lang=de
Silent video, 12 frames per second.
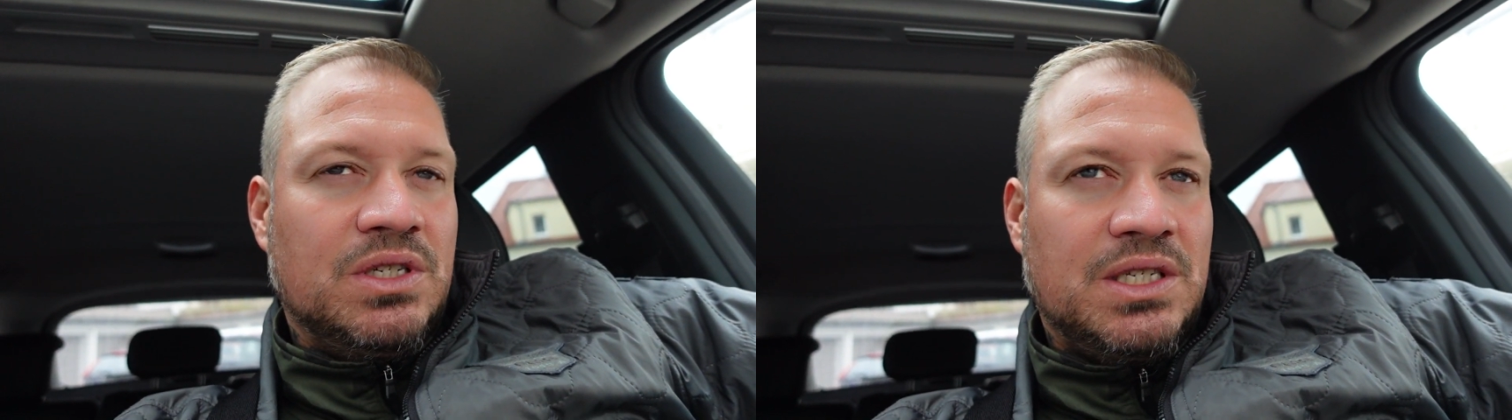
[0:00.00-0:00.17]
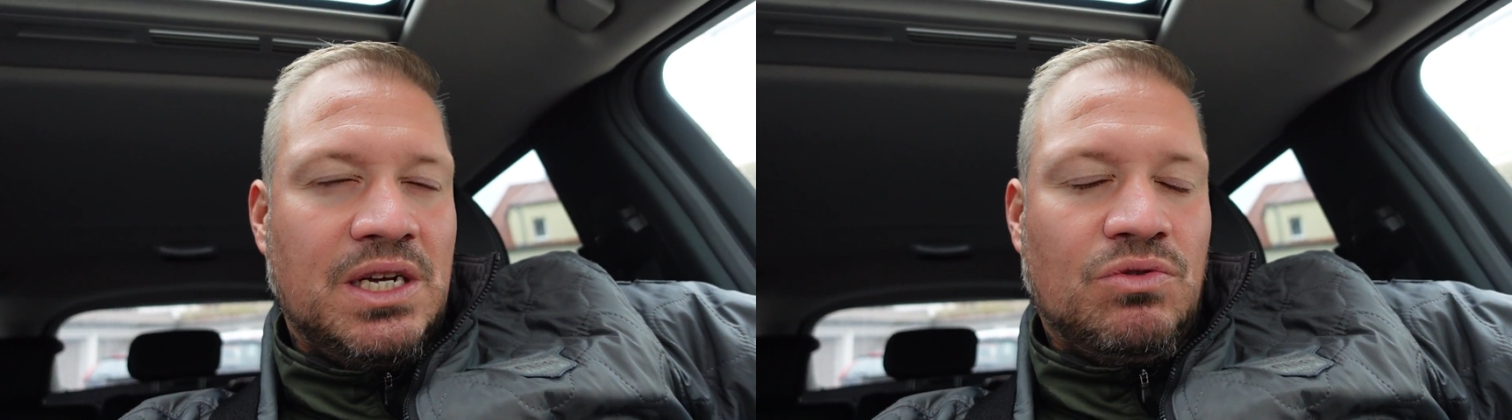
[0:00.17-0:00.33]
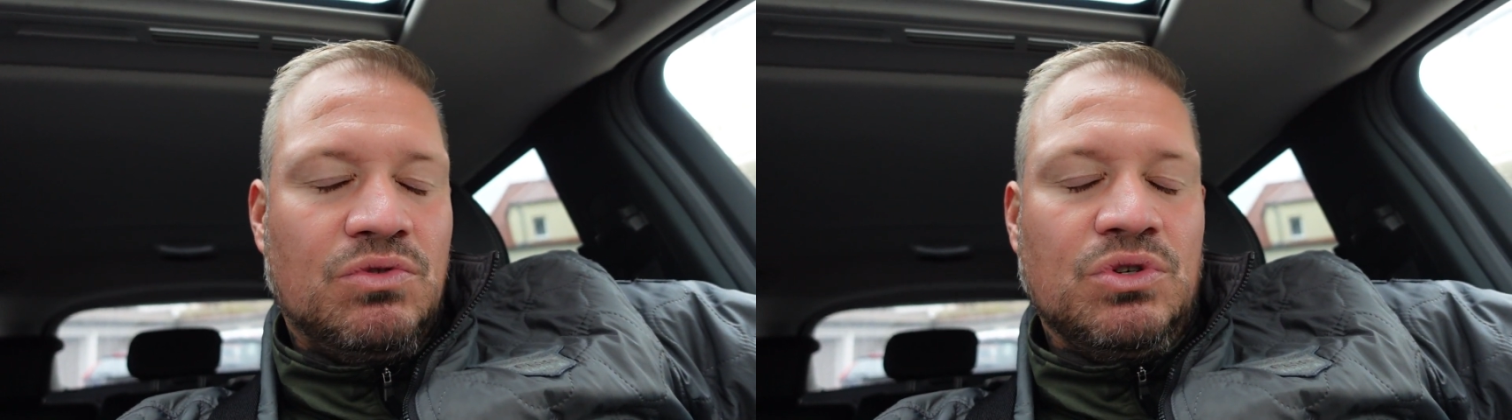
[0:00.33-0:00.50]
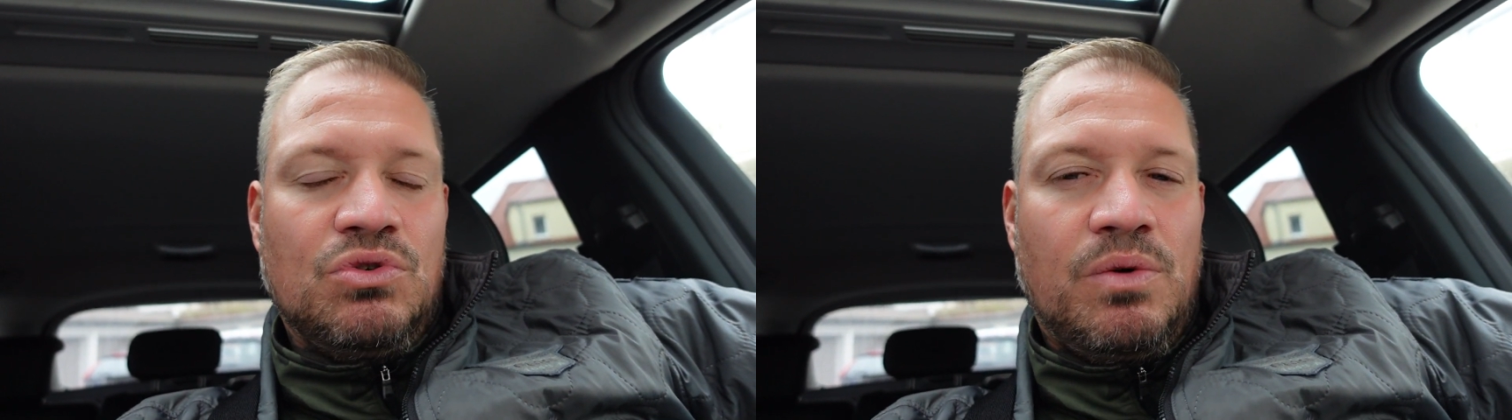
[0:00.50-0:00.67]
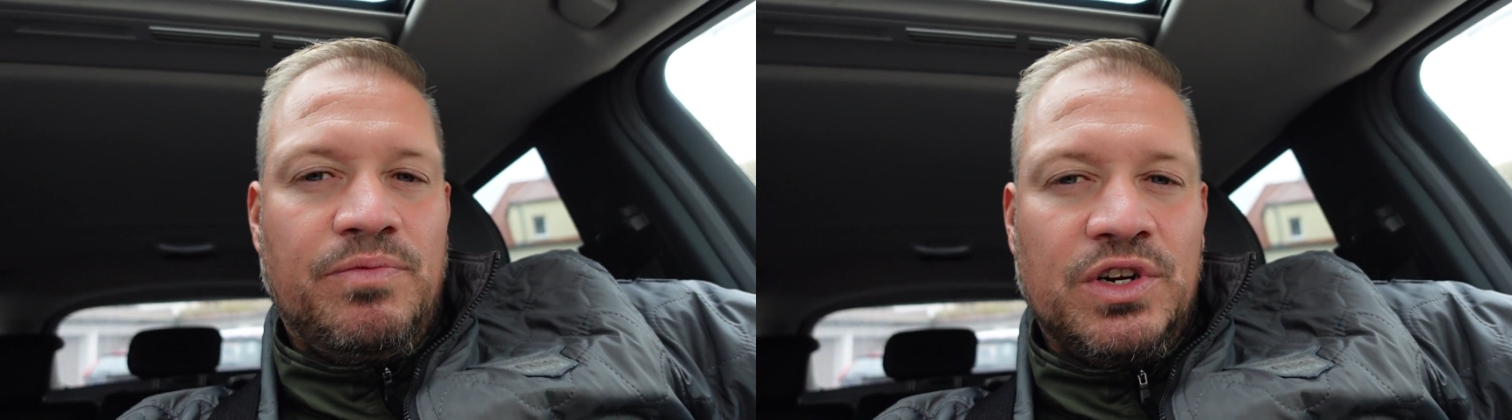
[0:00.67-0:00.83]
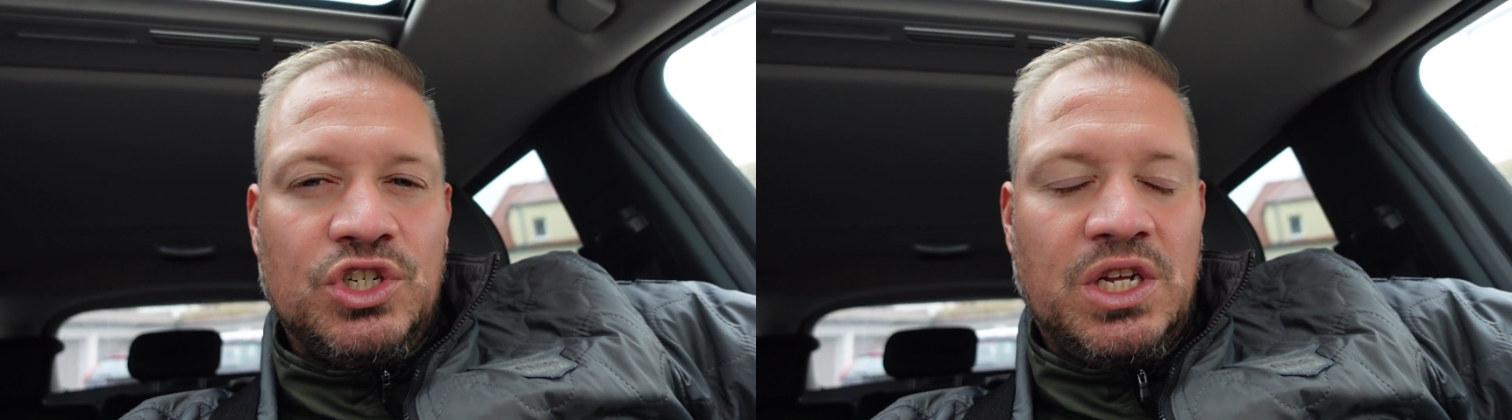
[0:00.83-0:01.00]
eine sehr große
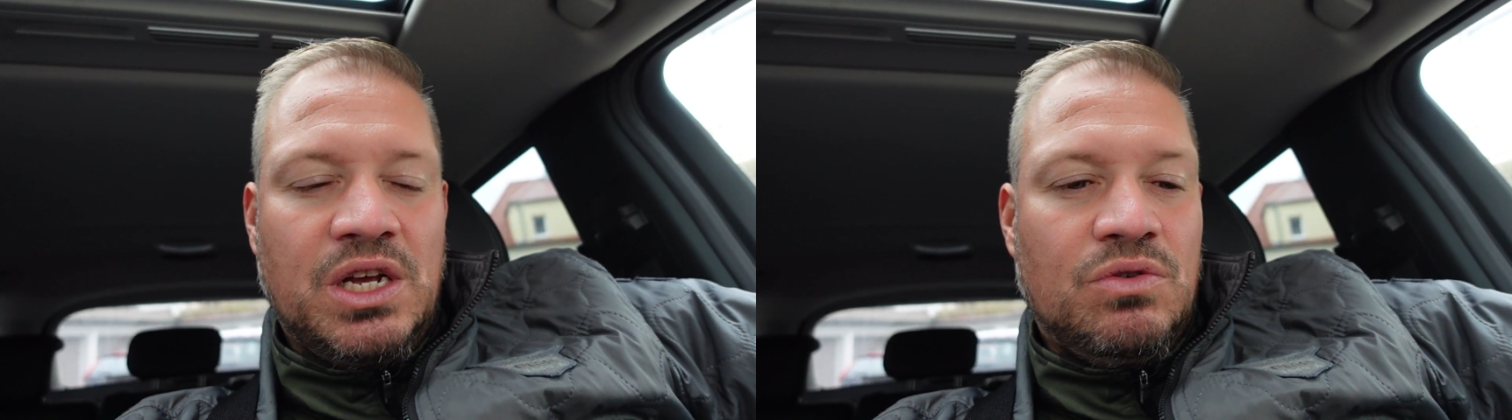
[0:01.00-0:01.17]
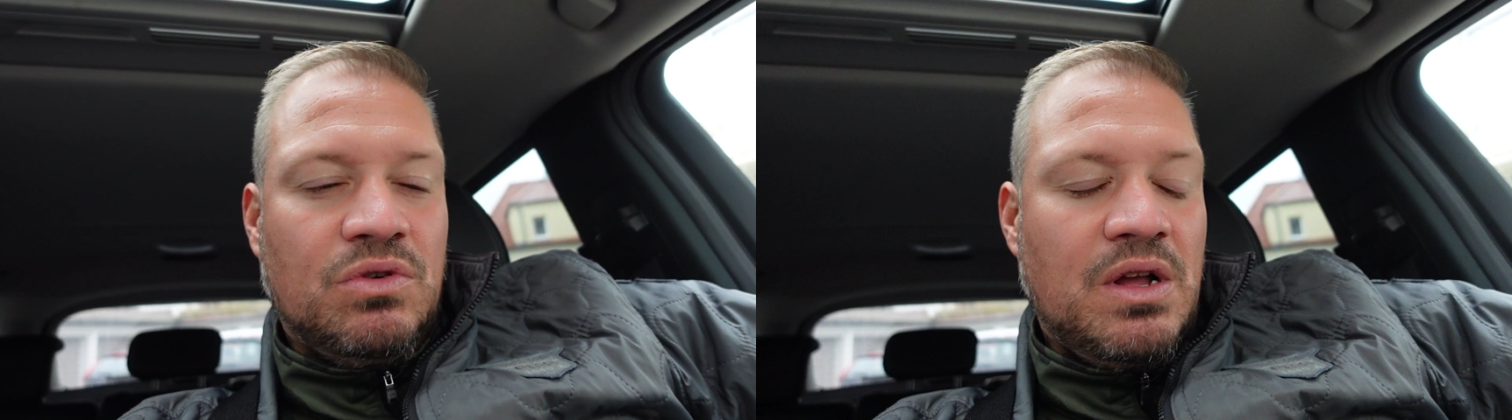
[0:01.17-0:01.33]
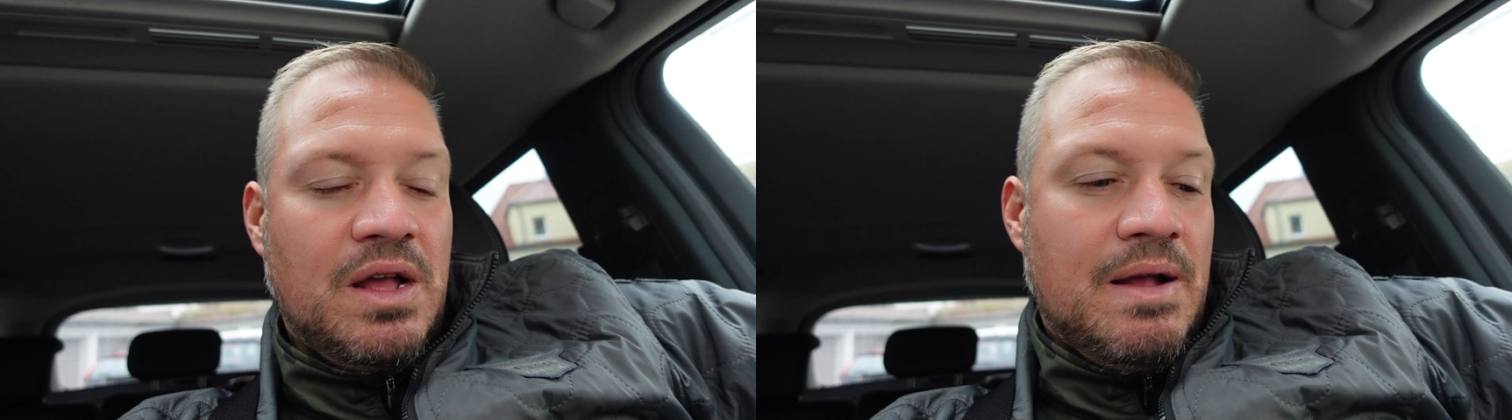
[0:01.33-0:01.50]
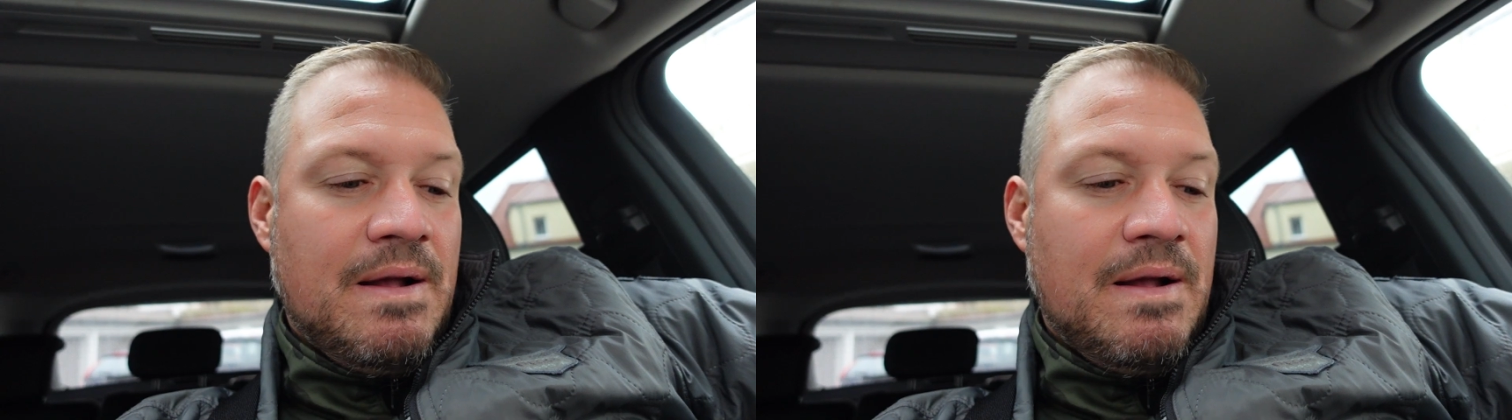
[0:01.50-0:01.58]
Kopfanstrengung.